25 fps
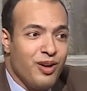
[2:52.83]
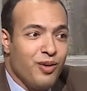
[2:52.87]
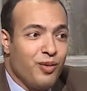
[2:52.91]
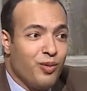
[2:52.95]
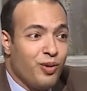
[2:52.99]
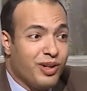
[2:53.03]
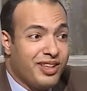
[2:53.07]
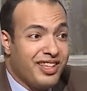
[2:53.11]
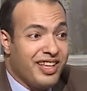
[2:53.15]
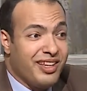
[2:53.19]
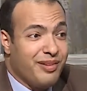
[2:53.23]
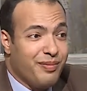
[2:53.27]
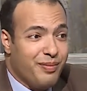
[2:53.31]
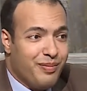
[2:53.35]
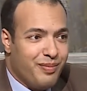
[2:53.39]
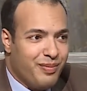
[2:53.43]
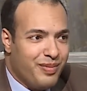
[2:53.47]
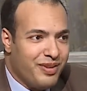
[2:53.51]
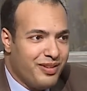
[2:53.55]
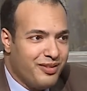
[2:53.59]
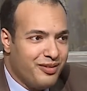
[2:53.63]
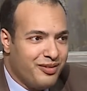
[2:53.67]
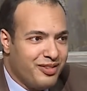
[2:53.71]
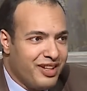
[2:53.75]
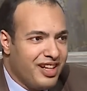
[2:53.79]
وتاب
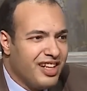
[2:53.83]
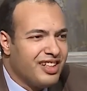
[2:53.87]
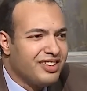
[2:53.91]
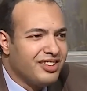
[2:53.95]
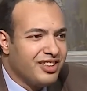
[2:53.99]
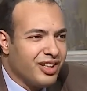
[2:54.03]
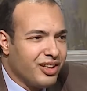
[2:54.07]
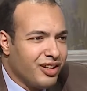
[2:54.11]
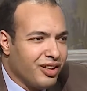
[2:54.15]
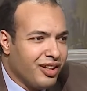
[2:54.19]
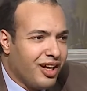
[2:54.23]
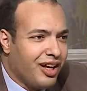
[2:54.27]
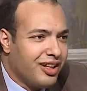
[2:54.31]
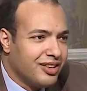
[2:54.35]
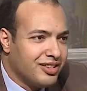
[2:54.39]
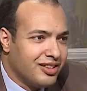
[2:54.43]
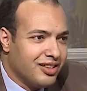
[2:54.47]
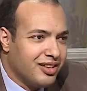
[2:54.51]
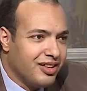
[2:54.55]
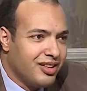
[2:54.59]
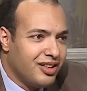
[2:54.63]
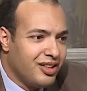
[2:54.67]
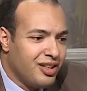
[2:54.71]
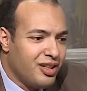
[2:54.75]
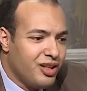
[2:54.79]
في هذه
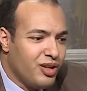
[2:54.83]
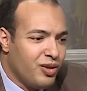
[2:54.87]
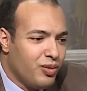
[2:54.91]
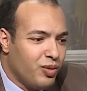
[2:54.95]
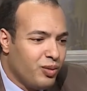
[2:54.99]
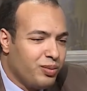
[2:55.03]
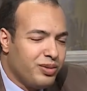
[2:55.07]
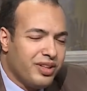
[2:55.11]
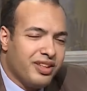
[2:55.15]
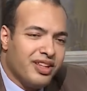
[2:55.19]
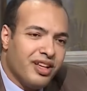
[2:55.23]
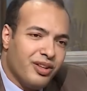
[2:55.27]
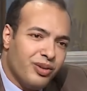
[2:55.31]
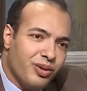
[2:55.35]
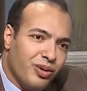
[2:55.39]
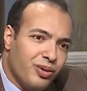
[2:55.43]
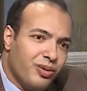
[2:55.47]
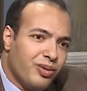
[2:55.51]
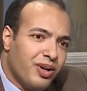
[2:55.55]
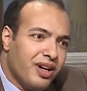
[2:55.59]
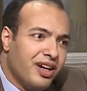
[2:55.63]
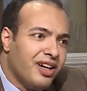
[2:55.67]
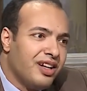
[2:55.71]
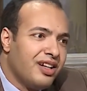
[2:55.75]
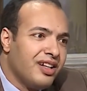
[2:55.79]
اللحظة وابتدى إن
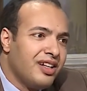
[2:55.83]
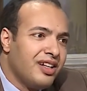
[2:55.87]
هو